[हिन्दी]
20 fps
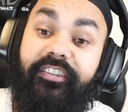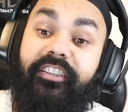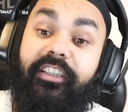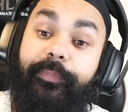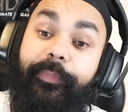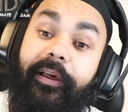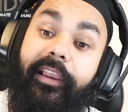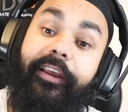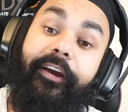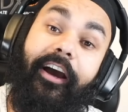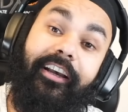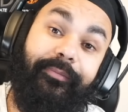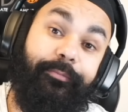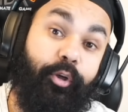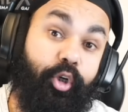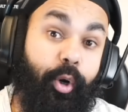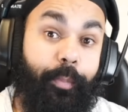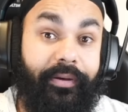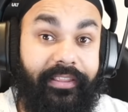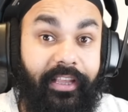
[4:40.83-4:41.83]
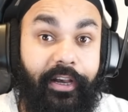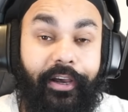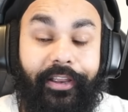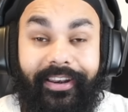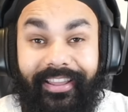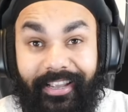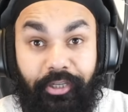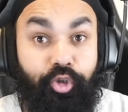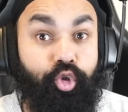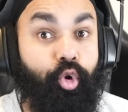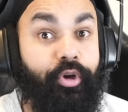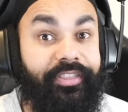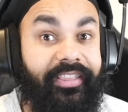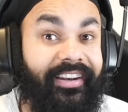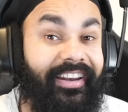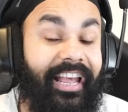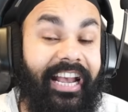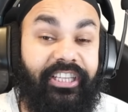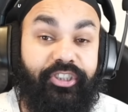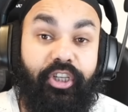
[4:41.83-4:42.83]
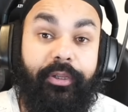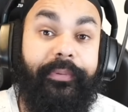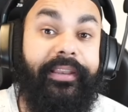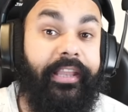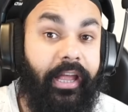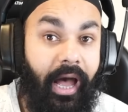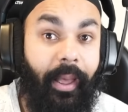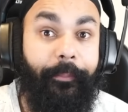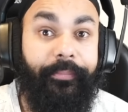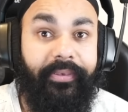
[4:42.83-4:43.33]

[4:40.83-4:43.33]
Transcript: हाँ, से पहले गाइस मेरे को पता करना है कि जोगिंदर का एक्चुअली में नाम